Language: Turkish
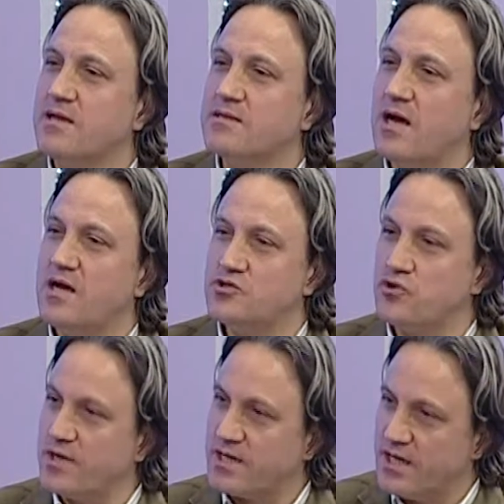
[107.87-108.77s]
Daha
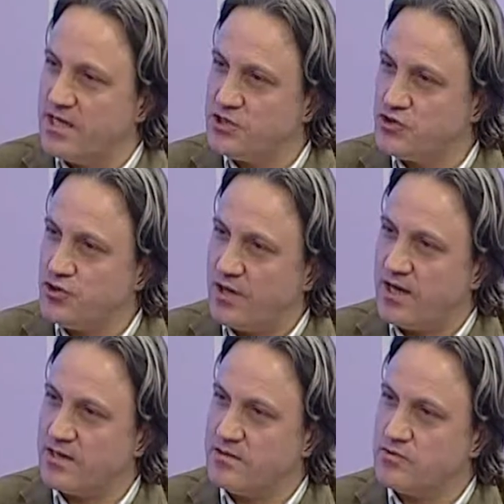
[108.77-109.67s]
sonra
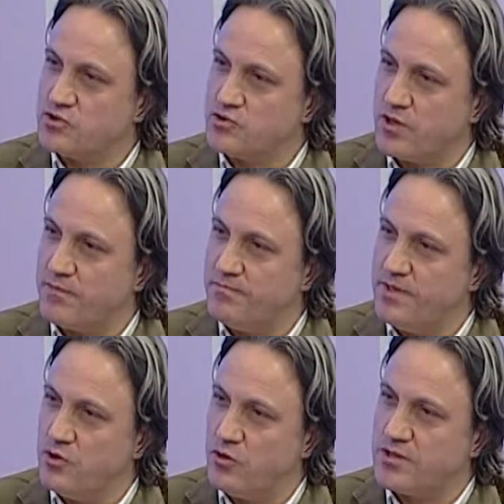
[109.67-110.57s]
gelişiyor. Sonra bir
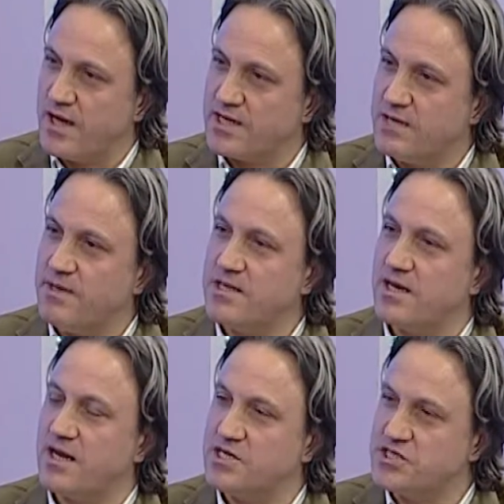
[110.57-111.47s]
yol takip
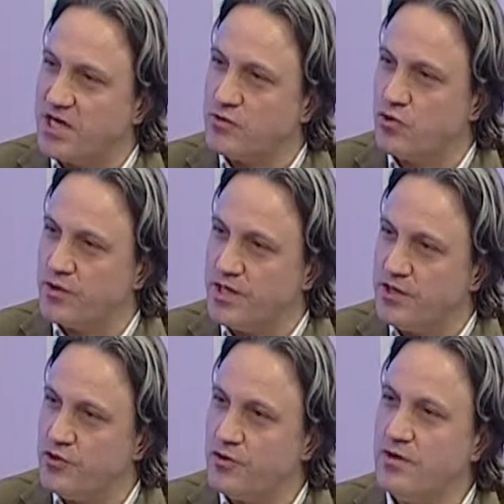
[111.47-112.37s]
ederek aşağı doğru
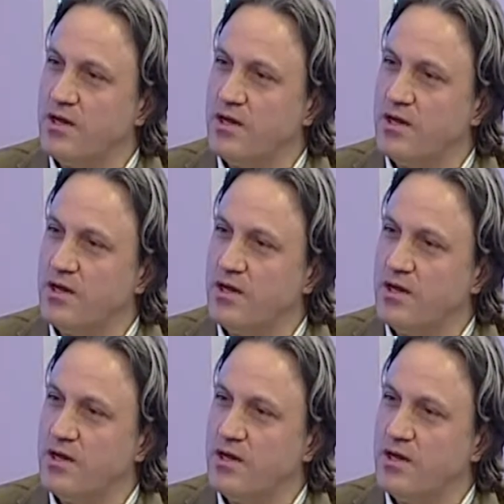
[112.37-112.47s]
iniyor.